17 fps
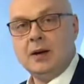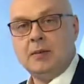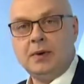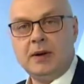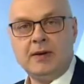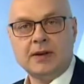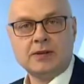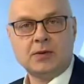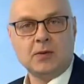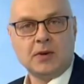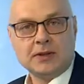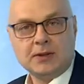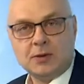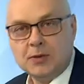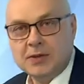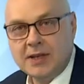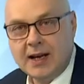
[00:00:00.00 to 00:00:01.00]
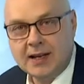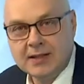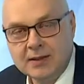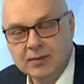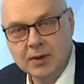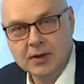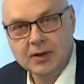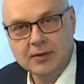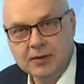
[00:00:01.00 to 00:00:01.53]
Приветствую вас, друзья.
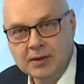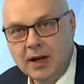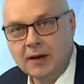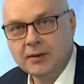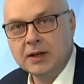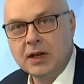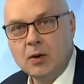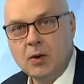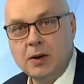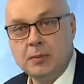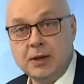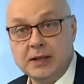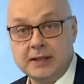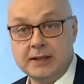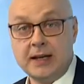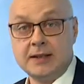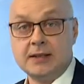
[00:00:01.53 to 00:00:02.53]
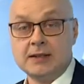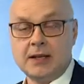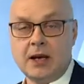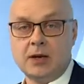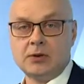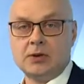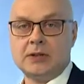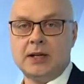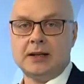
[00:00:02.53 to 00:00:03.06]
Сегодня в главной роли председатель
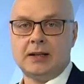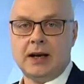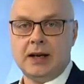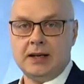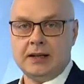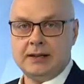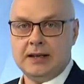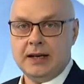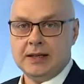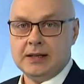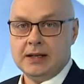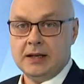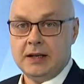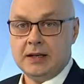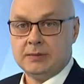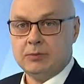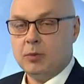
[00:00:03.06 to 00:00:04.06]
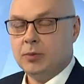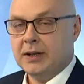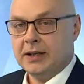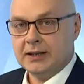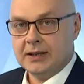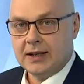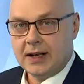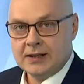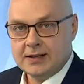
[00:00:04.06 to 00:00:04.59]
Союза театральных деятелей Республики
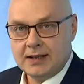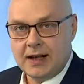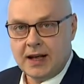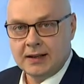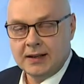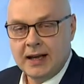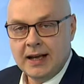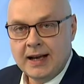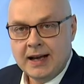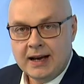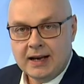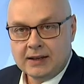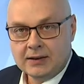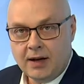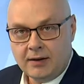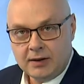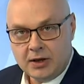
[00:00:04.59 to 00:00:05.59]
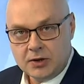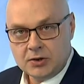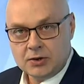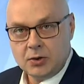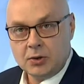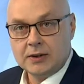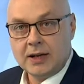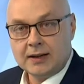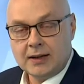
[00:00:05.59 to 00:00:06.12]
Татарстан, главный
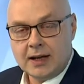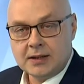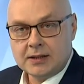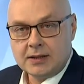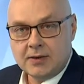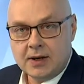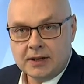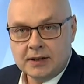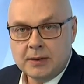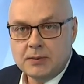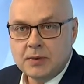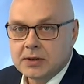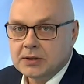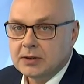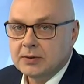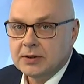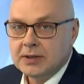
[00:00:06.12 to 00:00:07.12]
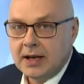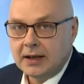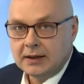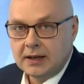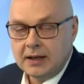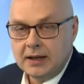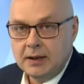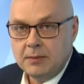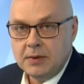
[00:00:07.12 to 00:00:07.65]
режиссер Татарского академического
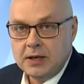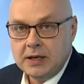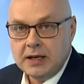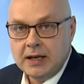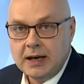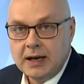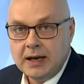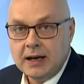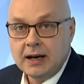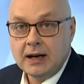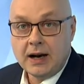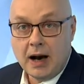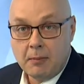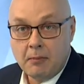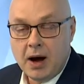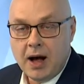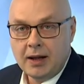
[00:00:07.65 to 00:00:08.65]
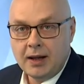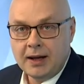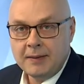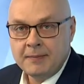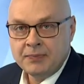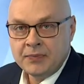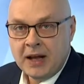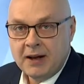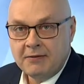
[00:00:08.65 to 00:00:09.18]
театра имени Камала
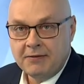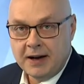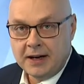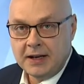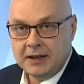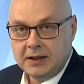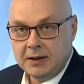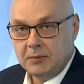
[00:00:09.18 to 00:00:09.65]
Фарид